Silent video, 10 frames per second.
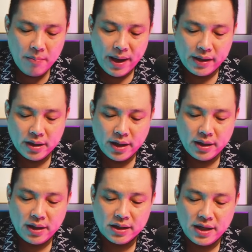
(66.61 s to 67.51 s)
Padahal dia
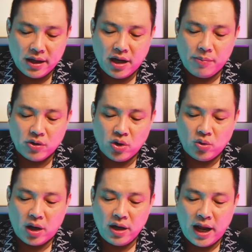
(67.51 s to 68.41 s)
tidak sadar bahwa
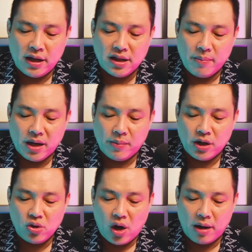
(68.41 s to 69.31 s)
suatu hari nanti
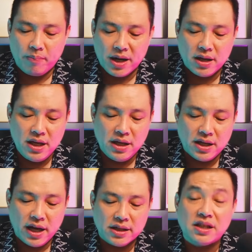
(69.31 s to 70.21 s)
teman-teman itu akan pergi
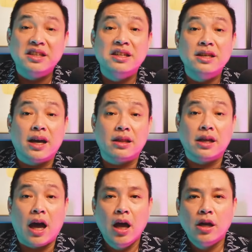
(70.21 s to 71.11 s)
dengan sendirinya ketika